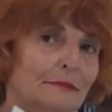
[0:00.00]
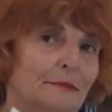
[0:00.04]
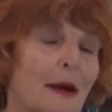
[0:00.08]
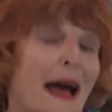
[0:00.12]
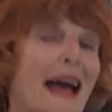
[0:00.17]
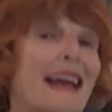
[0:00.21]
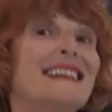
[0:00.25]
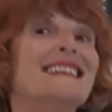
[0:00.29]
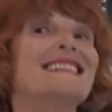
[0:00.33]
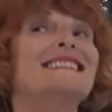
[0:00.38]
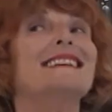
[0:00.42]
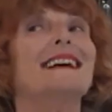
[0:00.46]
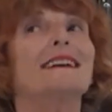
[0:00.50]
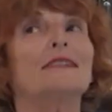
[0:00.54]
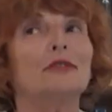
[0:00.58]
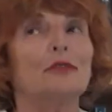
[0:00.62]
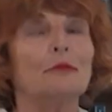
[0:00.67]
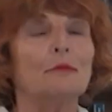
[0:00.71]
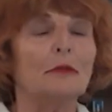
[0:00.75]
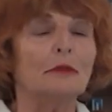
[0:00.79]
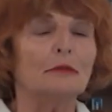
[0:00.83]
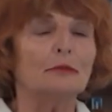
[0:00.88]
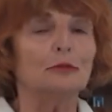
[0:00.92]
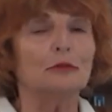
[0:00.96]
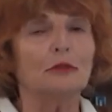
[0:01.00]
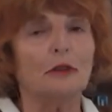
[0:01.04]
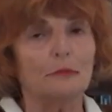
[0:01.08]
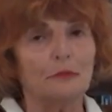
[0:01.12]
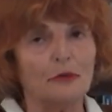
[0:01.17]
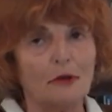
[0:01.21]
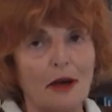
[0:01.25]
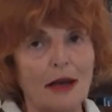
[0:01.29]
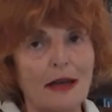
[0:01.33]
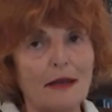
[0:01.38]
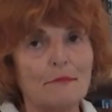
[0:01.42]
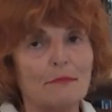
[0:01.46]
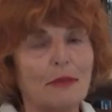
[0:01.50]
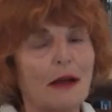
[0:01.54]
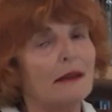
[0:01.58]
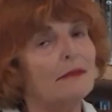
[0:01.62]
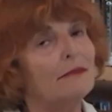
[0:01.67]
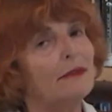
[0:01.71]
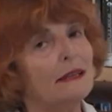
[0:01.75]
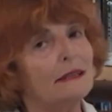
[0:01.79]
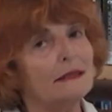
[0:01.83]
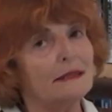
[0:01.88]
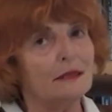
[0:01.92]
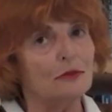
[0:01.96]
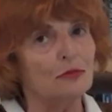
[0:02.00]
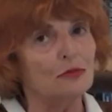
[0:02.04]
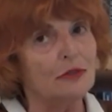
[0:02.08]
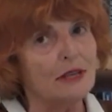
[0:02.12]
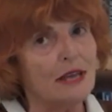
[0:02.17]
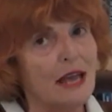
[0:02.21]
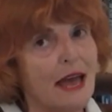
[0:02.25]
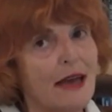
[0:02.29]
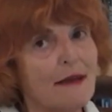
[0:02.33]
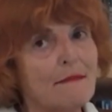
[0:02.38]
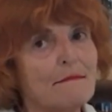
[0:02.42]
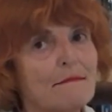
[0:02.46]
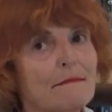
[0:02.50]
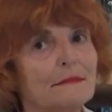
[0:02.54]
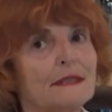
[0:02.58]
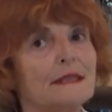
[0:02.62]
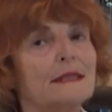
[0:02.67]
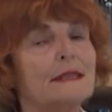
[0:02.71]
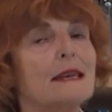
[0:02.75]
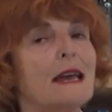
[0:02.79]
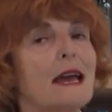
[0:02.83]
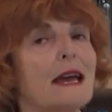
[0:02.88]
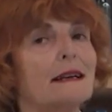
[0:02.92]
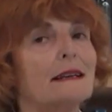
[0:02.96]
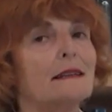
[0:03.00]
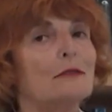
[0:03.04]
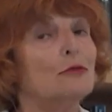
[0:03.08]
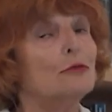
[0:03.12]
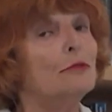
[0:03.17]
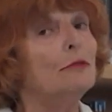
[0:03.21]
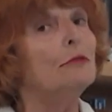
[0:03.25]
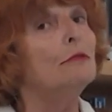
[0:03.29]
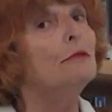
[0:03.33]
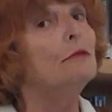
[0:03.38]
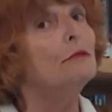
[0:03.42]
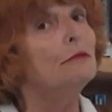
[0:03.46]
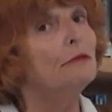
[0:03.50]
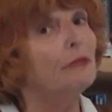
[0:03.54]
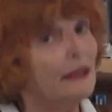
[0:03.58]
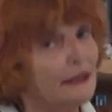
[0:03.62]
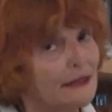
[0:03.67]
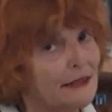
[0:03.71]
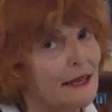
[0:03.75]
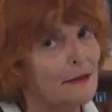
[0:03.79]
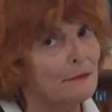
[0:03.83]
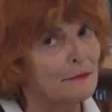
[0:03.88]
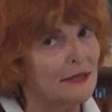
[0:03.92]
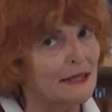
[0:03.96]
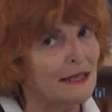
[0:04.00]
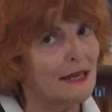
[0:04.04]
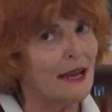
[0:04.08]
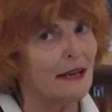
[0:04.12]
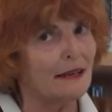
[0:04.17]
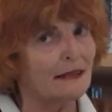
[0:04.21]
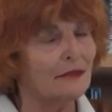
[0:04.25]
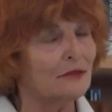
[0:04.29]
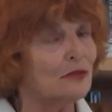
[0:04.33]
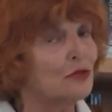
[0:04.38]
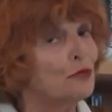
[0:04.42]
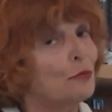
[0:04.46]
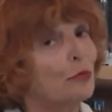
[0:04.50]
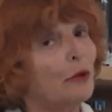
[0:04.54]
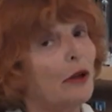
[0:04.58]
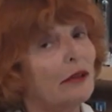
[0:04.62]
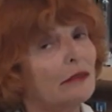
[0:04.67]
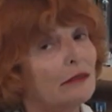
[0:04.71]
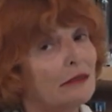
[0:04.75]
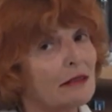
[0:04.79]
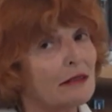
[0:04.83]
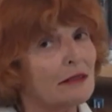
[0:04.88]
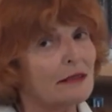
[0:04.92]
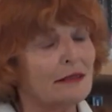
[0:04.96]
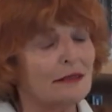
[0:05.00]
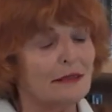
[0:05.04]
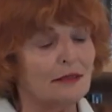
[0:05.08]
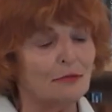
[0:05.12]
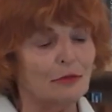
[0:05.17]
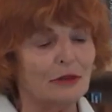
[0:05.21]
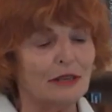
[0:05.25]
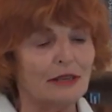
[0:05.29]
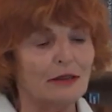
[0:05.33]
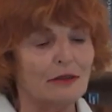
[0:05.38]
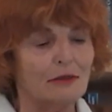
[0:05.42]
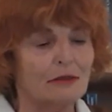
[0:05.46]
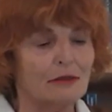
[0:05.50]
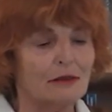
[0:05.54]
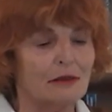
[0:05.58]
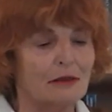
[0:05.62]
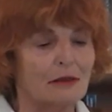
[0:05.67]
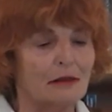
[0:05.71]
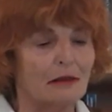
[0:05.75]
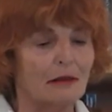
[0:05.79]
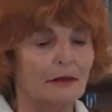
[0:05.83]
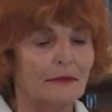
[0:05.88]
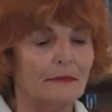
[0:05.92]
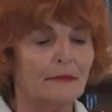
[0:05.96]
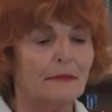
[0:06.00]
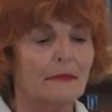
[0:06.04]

Pas exactement contemporain, pas le 21e siècle, le 20e siècle. C'est pas très éloigné encore.